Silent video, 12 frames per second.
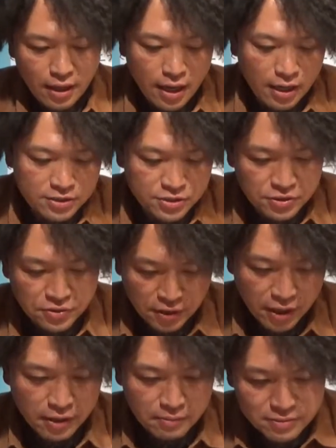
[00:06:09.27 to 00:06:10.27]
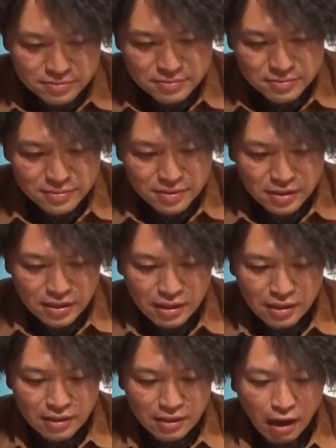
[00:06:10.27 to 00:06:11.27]
ラジオネーム
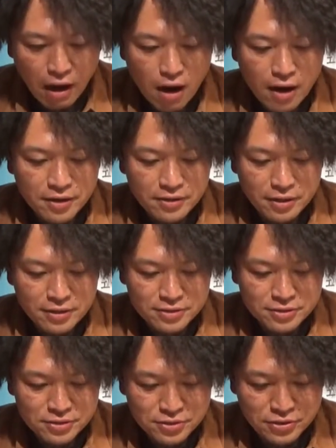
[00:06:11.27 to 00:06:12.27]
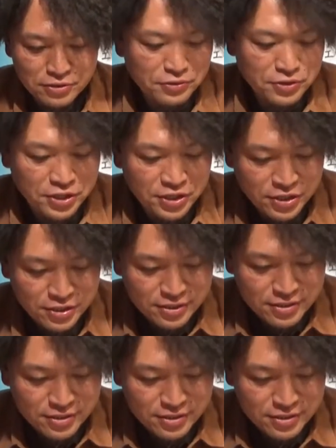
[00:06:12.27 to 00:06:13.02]
ダークネス勇気